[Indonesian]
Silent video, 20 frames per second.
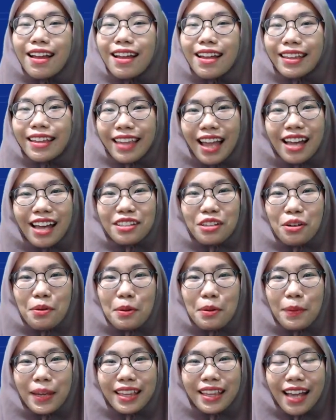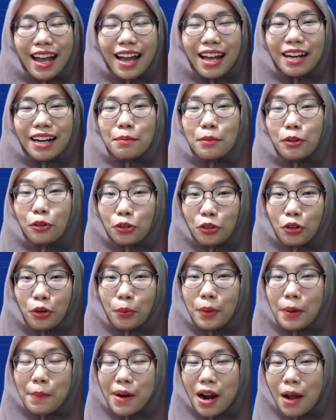Nah, Sobat pintar, untuk
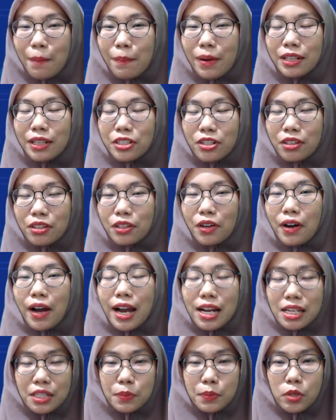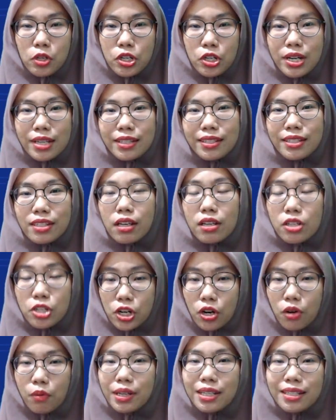beberapa contoh expressions
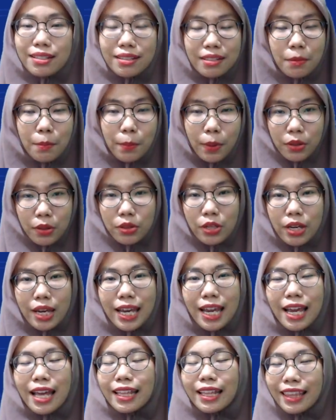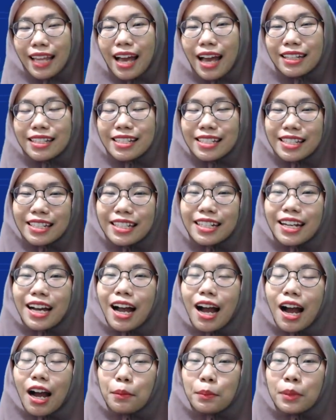showing sympathy, nah di sini
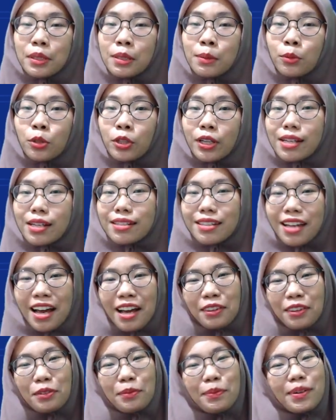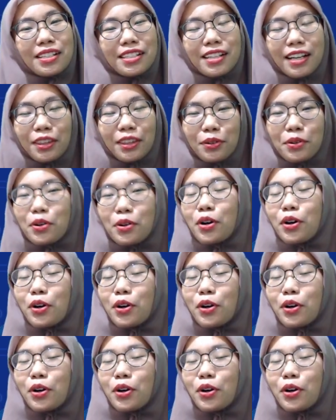kakak akan menyebutkan satu persatu.